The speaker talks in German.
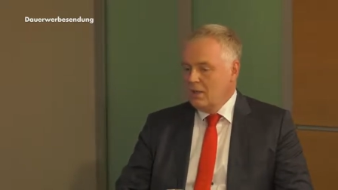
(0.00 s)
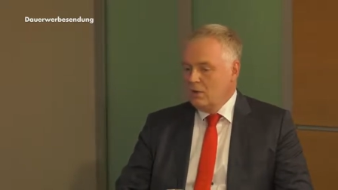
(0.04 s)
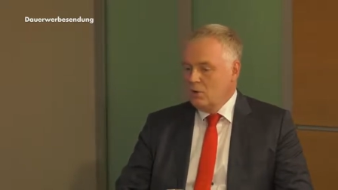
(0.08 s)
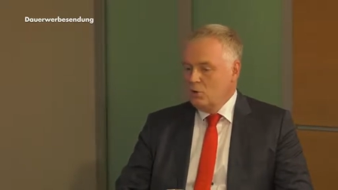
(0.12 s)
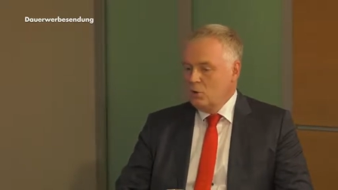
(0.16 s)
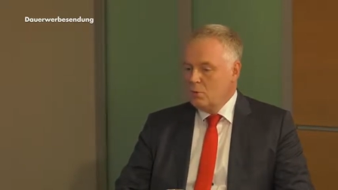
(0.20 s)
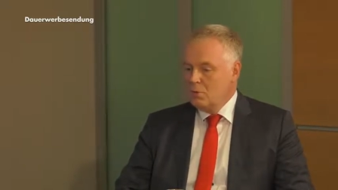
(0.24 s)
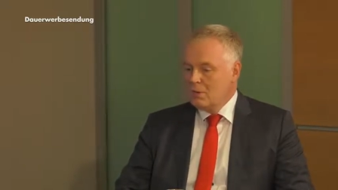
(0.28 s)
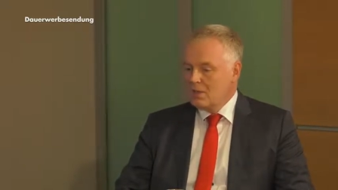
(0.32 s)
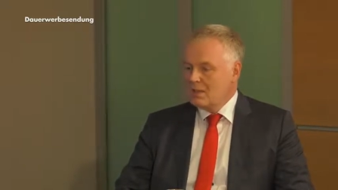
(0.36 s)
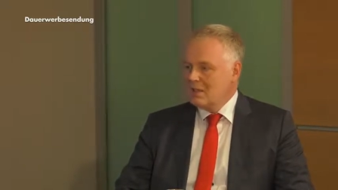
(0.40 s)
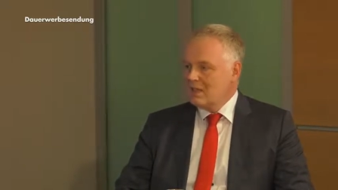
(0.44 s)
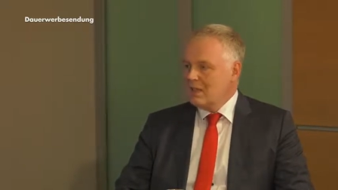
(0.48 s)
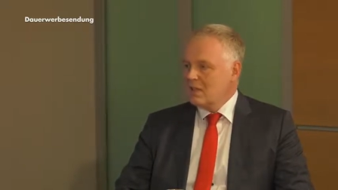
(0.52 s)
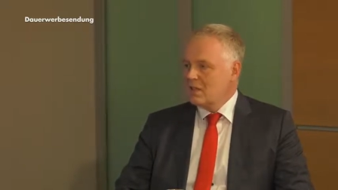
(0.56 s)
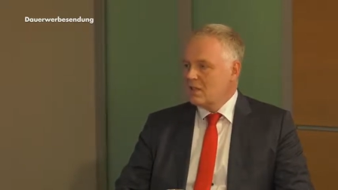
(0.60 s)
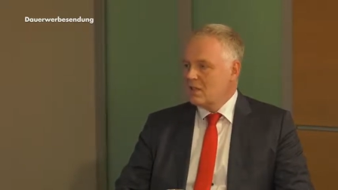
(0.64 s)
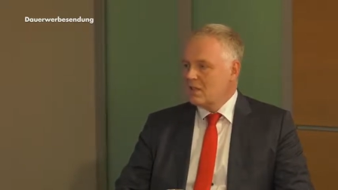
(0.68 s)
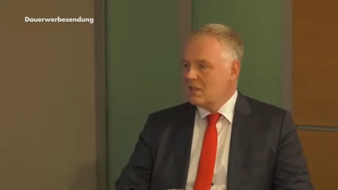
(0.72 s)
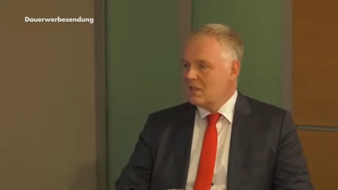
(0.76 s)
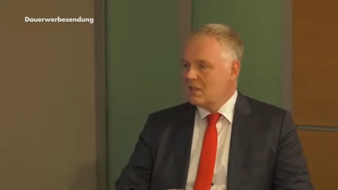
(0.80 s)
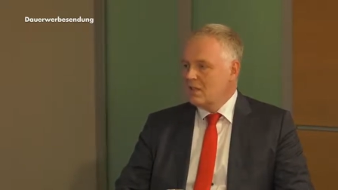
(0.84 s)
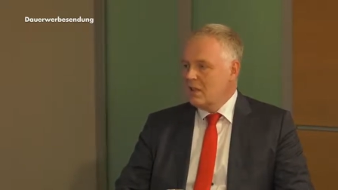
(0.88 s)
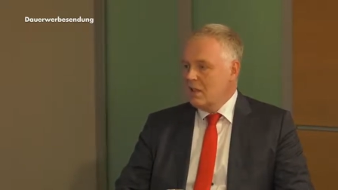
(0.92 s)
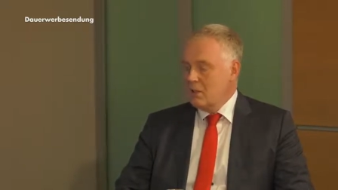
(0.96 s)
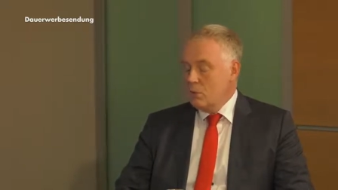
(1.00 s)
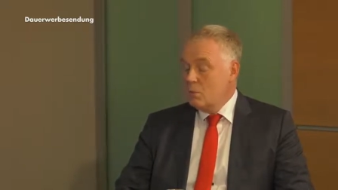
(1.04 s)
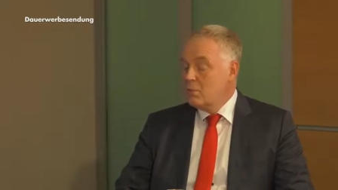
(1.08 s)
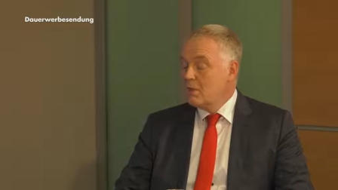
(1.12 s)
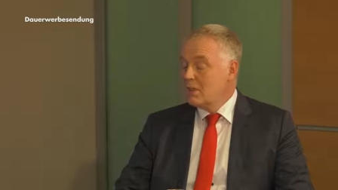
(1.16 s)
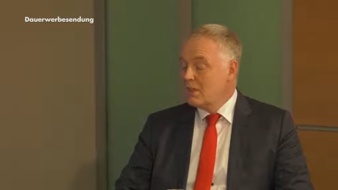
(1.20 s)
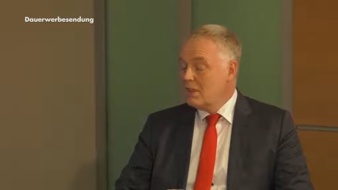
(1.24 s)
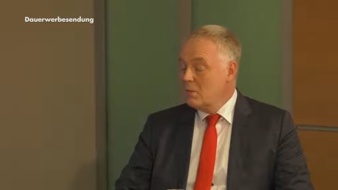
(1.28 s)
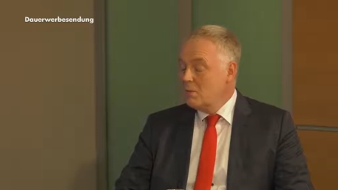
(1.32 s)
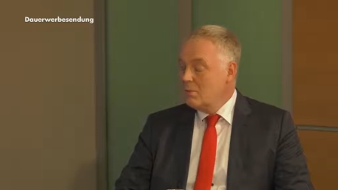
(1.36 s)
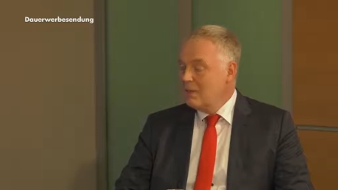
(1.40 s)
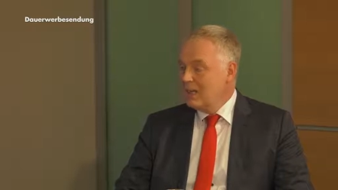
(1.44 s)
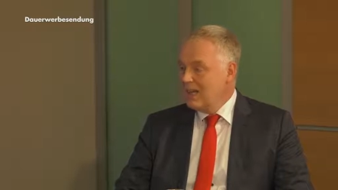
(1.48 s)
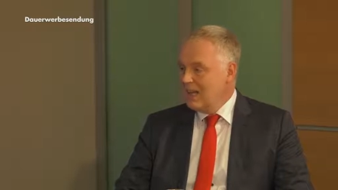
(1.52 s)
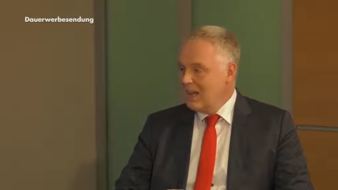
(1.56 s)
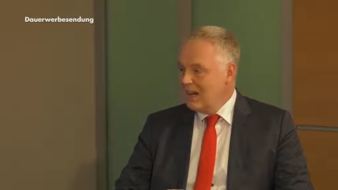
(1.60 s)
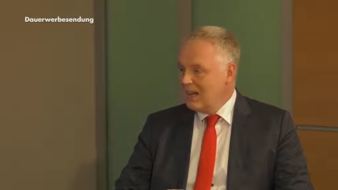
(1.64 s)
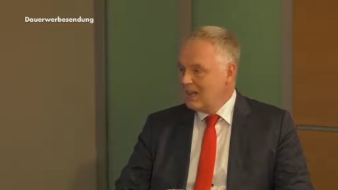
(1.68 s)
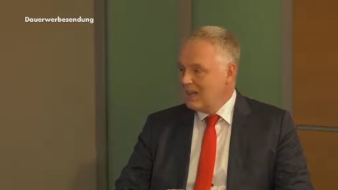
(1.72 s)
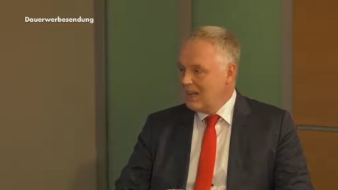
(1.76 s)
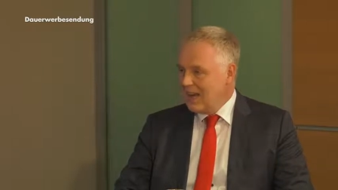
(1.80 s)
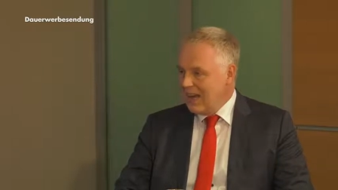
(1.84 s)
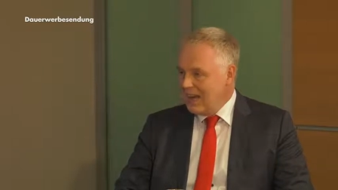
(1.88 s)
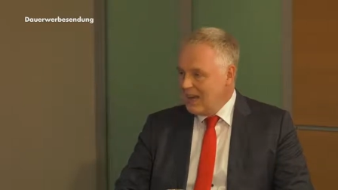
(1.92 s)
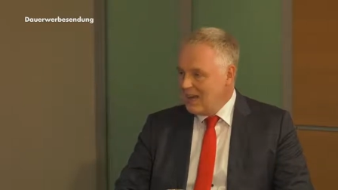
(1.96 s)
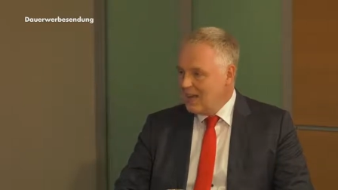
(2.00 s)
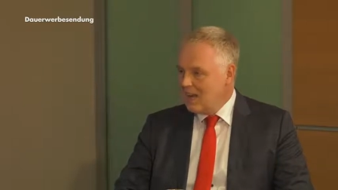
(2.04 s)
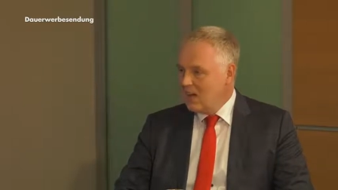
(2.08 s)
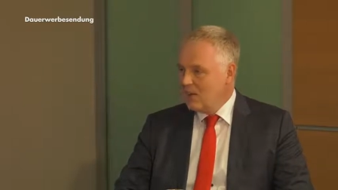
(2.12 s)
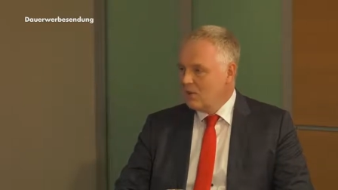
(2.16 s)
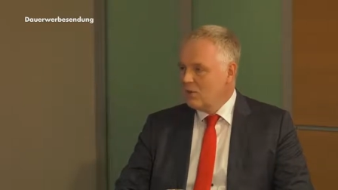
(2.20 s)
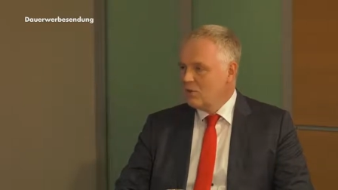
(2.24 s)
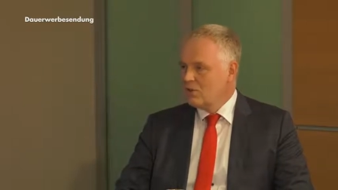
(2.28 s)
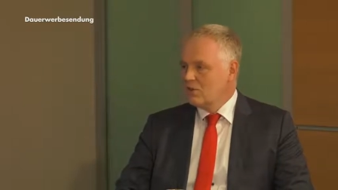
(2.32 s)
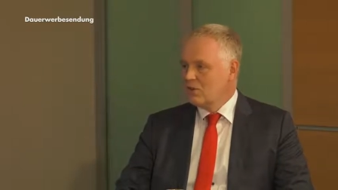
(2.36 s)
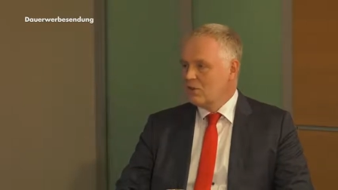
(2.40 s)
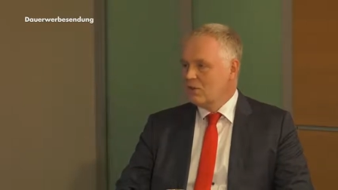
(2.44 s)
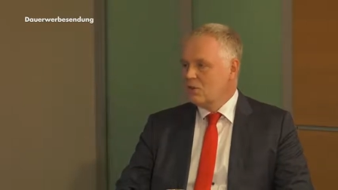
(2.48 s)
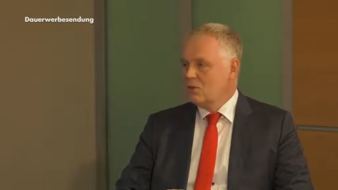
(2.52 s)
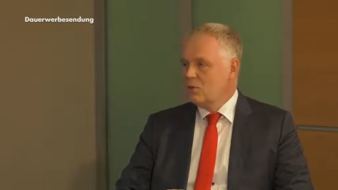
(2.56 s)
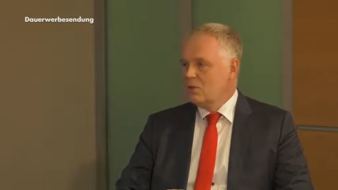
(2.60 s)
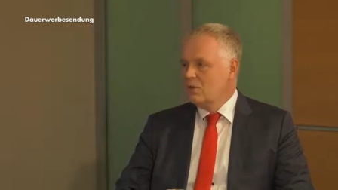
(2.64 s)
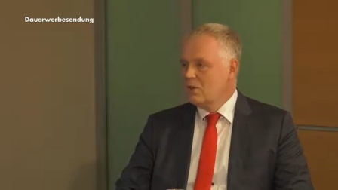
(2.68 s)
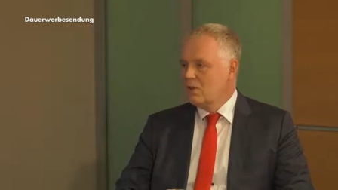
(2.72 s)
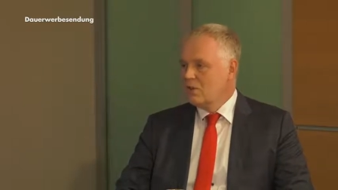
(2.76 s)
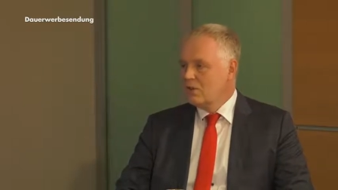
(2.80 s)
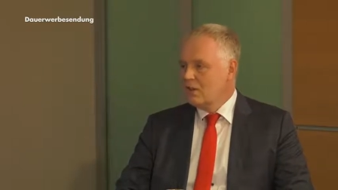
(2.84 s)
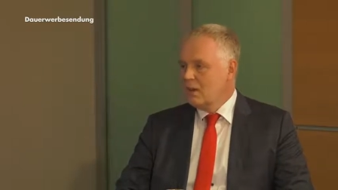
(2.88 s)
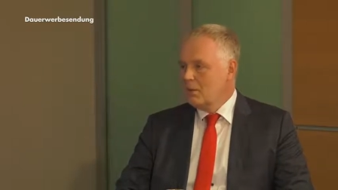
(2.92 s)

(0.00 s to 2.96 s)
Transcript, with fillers: über, sechs, äh, über sieben Milliarden Einlagen unserer Kunden,